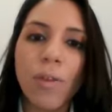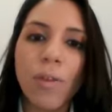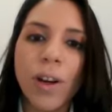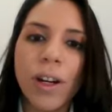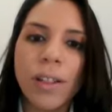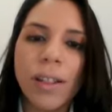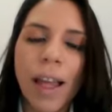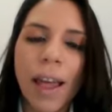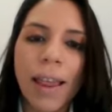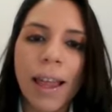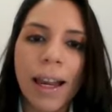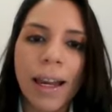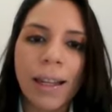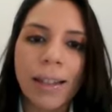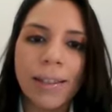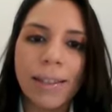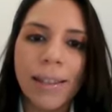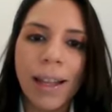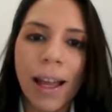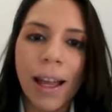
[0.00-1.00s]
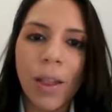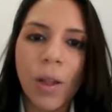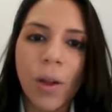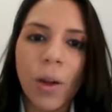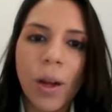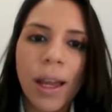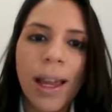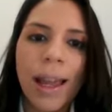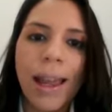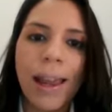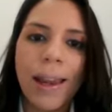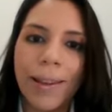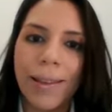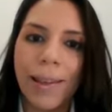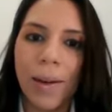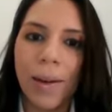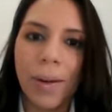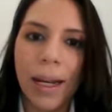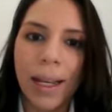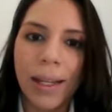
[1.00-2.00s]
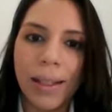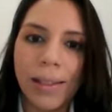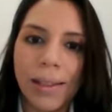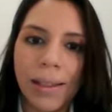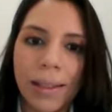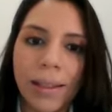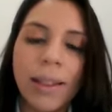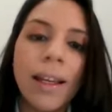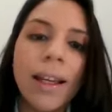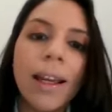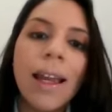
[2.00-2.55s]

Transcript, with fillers: las fuerzas del Estado, establece.